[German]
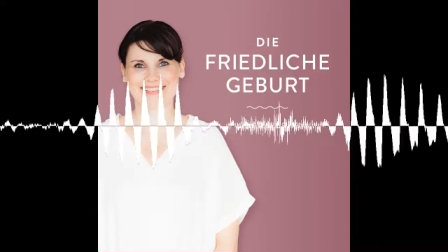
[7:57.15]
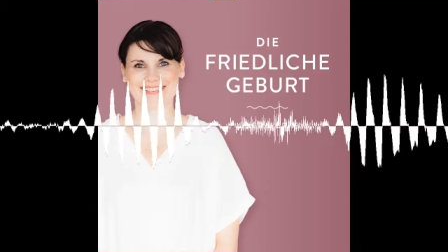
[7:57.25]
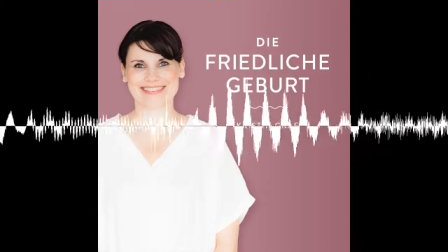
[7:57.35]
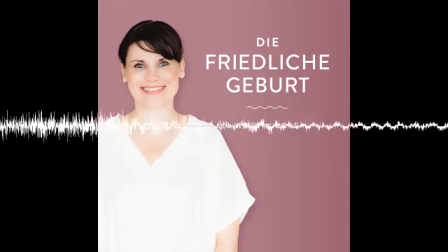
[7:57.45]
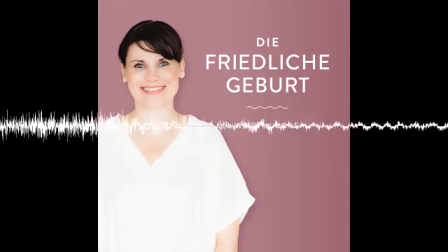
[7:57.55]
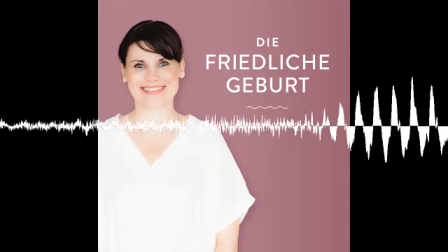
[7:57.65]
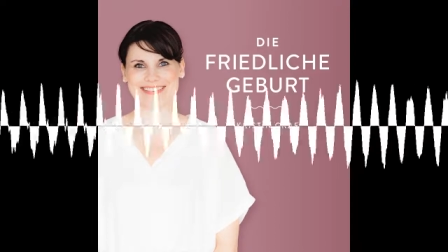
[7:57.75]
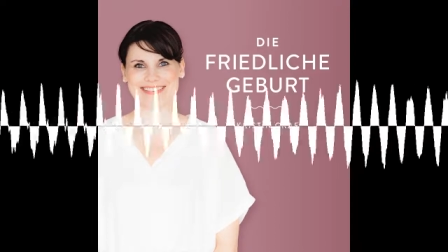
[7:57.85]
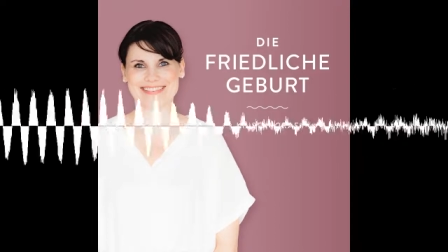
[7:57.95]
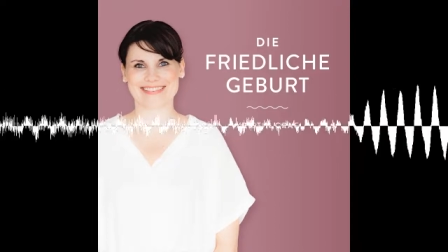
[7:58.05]
wo du dich
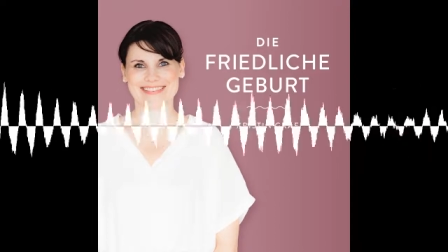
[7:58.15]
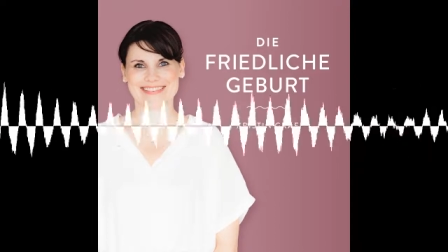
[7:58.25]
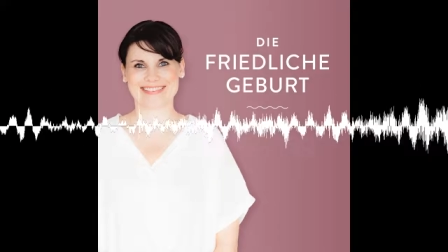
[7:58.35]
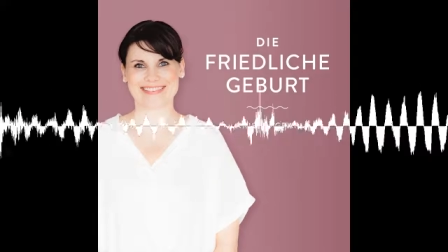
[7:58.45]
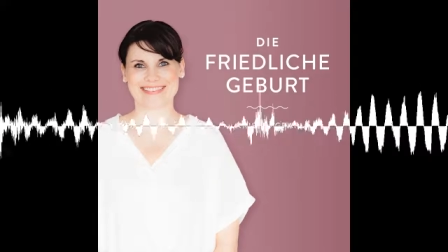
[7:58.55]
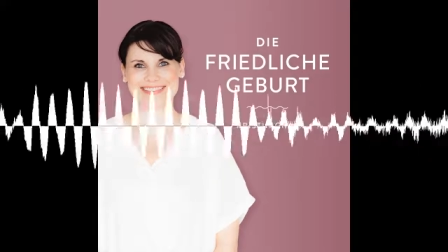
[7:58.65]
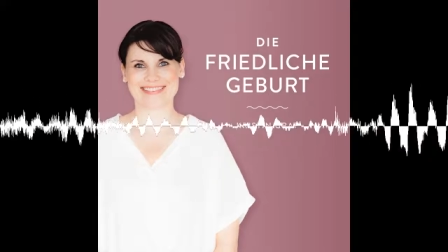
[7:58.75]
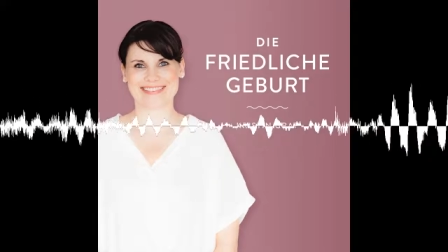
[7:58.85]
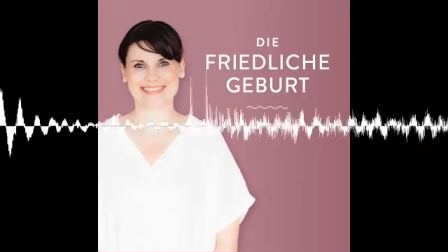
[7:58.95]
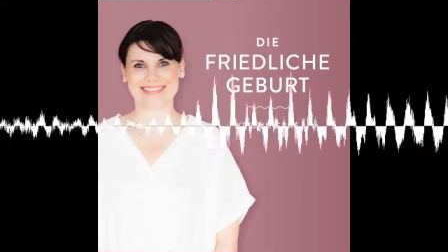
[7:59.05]
wohlfühlst
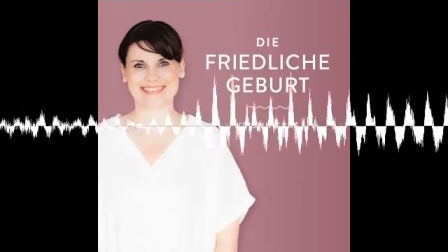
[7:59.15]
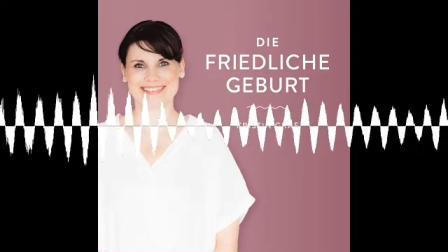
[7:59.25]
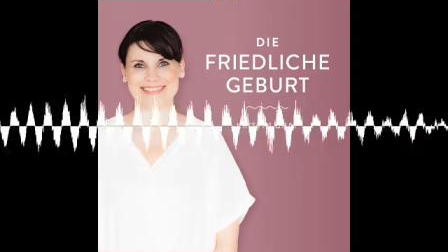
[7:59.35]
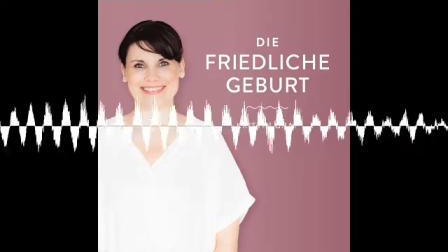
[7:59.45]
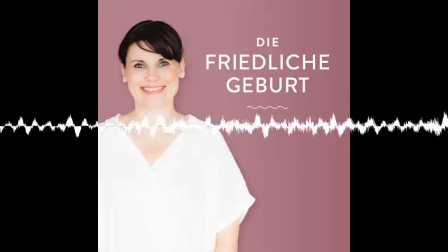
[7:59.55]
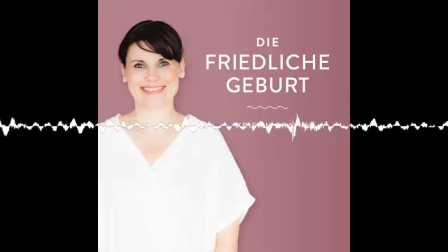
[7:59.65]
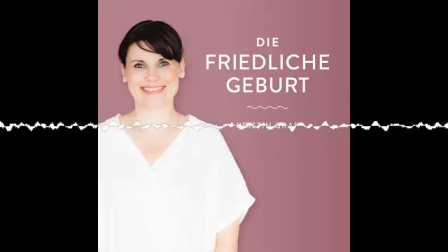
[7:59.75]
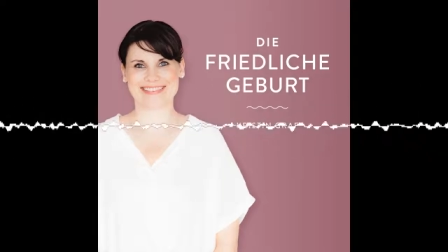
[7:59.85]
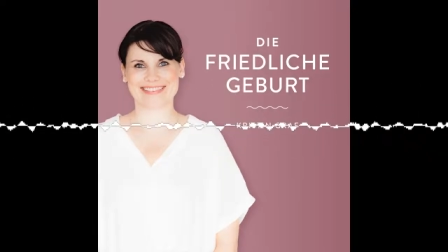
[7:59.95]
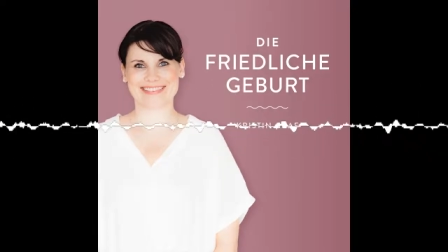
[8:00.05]
und es bequem hast.
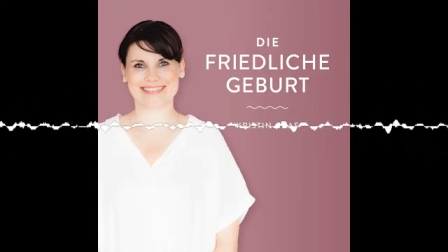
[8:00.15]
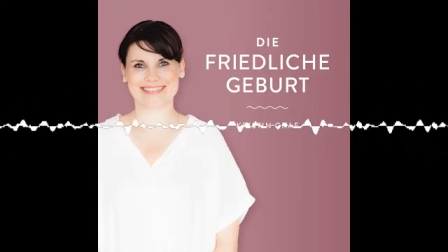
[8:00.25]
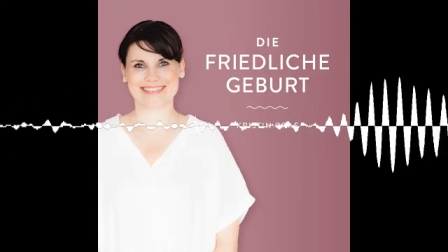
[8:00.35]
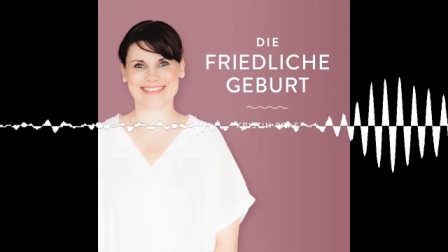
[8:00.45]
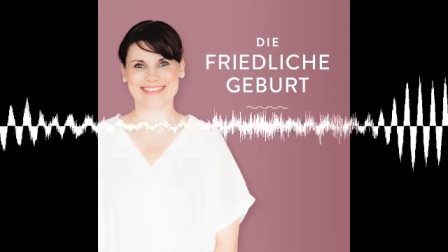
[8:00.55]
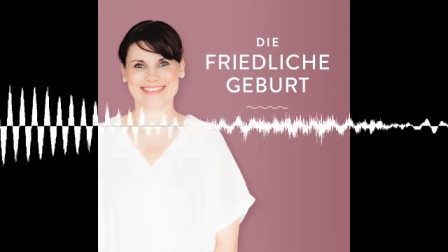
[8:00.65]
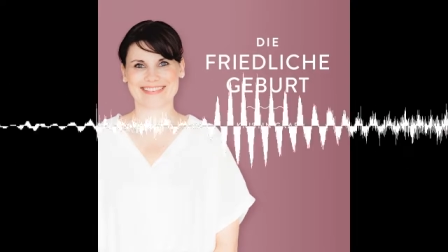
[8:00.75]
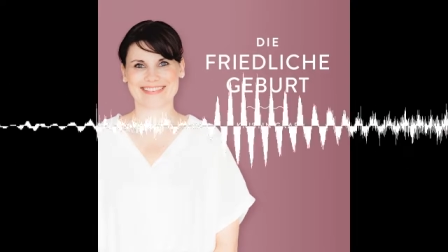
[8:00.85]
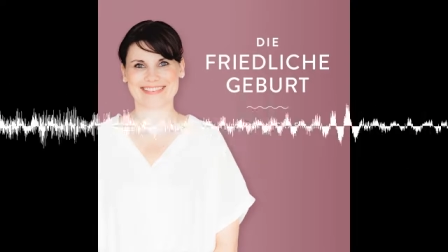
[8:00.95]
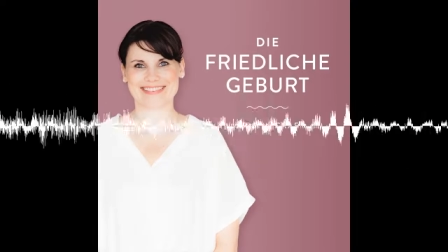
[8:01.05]
Du siehst dich